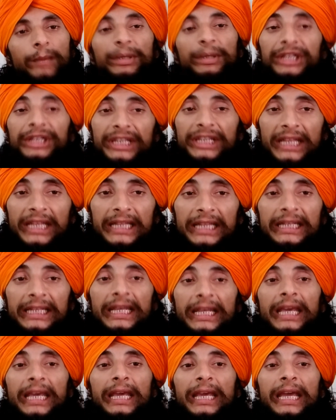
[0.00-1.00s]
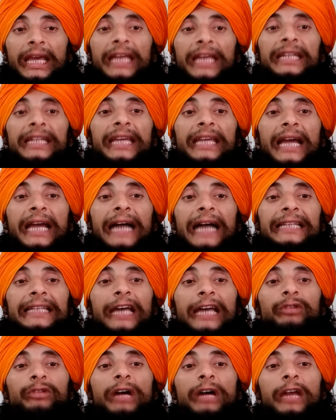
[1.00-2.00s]
फिर धीरे धीरे देखा
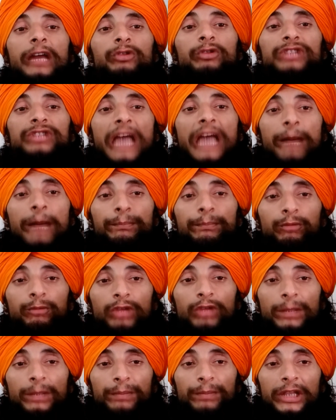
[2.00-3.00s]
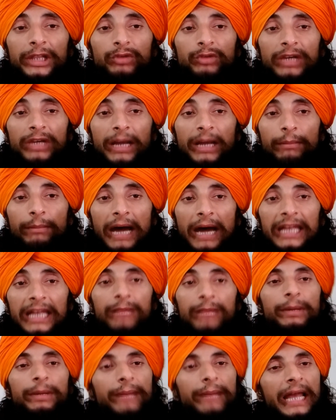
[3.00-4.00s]
जाए तो अगर उसे आप पूरी पृथ्वी का
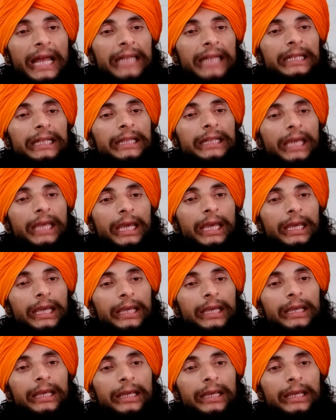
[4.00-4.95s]
मालिक भी बना देते हैं